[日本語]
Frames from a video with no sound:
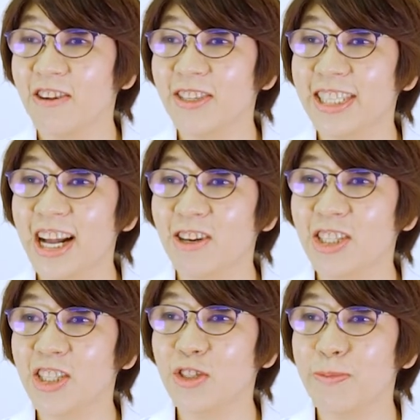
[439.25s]
こちらお
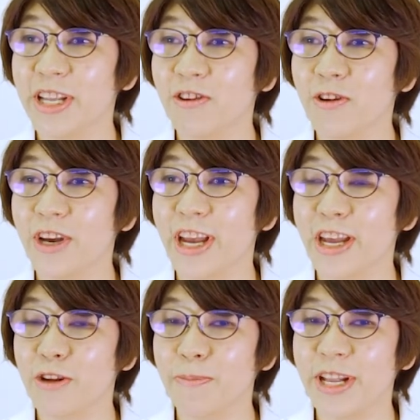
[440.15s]
すすめの、
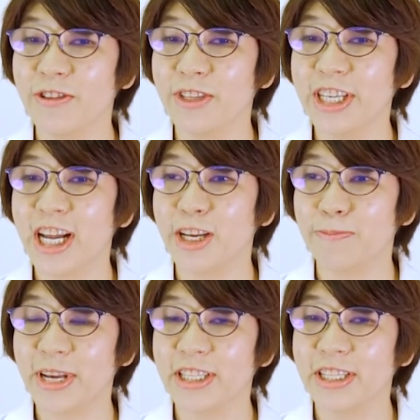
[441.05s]
えー、メニューになり
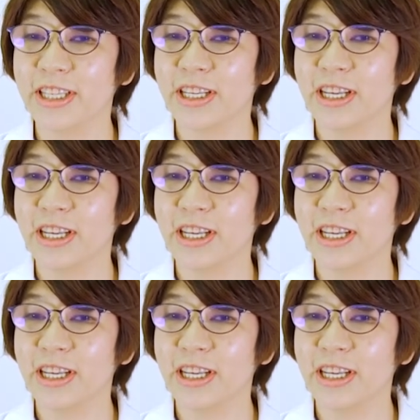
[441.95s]
ます